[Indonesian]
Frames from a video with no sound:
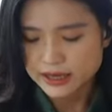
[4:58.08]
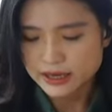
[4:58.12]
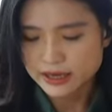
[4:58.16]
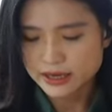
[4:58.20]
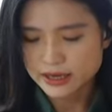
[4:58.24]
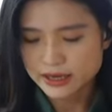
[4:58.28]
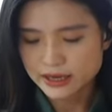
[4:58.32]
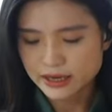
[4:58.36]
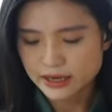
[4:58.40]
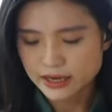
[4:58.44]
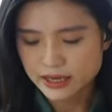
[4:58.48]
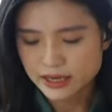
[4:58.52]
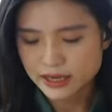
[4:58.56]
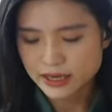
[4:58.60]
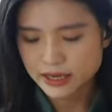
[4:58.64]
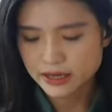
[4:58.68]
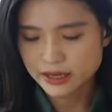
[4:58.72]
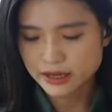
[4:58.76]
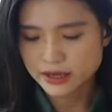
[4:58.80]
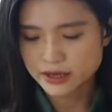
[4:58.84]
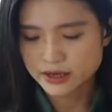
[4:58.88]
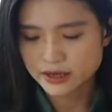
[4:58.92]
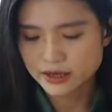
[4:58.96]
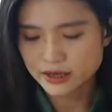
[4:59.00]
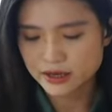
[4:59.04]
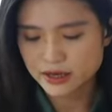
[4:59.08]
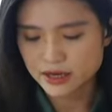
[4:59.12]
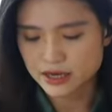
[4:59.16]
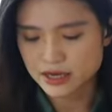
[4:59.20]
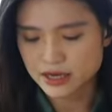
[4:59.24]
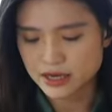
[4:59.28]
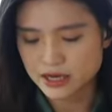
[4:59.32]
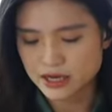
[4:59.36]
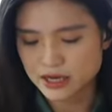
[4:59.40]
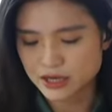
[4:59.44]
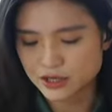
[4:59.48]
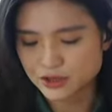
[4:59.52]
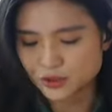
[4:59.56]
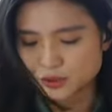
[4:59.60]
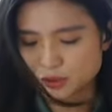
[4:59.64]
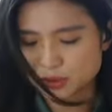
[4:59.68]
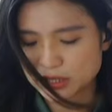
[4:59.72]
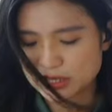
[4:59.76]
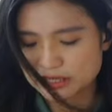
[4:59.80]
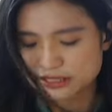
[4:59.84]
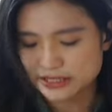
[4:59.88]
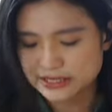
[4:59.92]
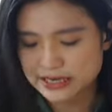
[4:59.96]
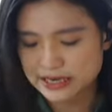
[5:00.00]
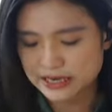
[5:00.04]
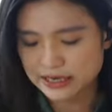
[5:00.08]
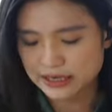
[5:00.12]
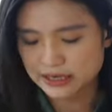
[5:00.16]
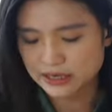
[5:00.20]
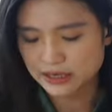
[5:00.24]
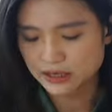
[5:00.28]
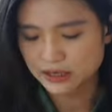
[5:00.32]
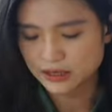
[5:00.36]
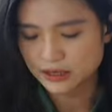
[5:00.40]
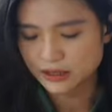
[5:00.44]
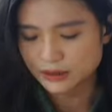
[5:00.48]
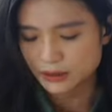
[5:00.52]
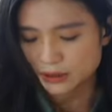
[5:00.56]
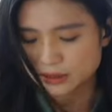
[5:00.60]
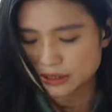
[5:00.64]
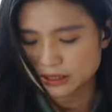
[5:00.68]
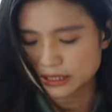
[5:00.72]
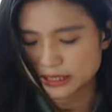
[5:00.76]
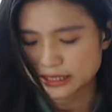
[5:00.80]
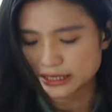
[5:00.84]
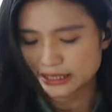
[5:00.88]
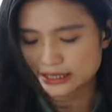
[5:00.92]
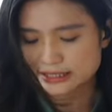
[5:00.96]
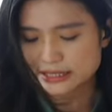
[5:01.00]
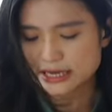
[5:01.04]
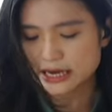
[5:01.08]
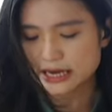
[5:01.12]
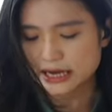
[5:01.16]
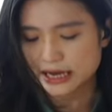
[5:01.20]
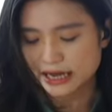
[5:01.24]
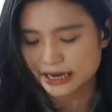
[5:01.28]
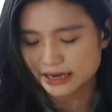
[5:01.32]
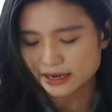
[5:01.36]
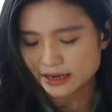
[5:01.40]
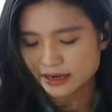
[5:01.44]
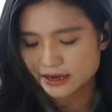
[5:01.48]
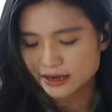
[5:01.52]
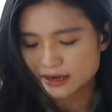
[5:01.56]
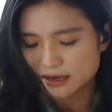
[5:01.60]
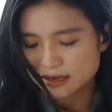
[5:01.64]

ini uh, juga sedang dikerjakan,